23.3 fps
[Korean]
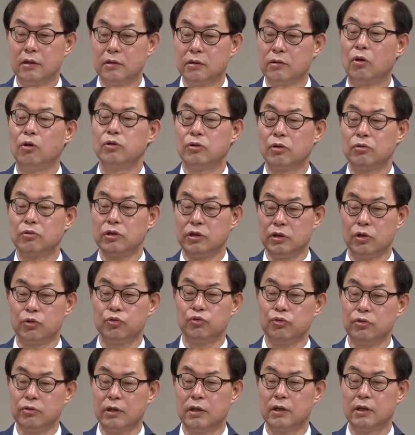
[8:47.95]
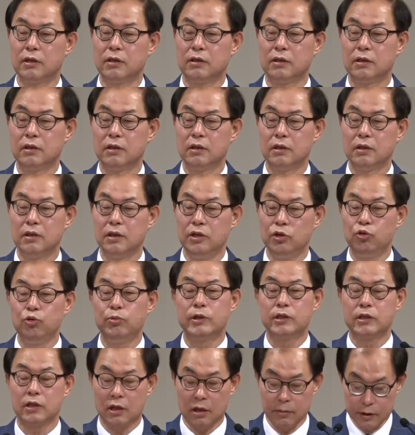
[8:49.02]
그래서 성전도 지어준 거예요.
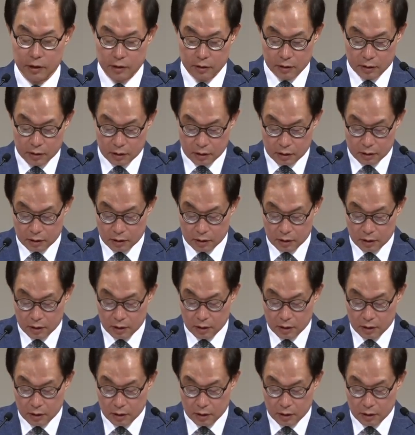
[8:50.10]
이두메 사람이거든요.